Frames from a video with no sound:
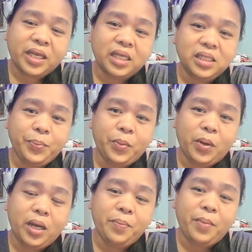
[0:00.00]
Kasi po,
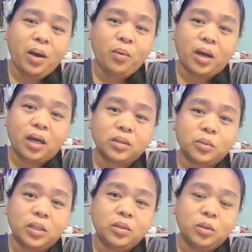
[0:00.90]
halimbawa,
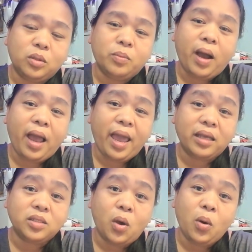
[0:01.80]
katulad nun, ng mga
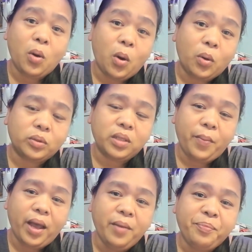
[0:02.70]
ex-Hong Kong, ba? Diba?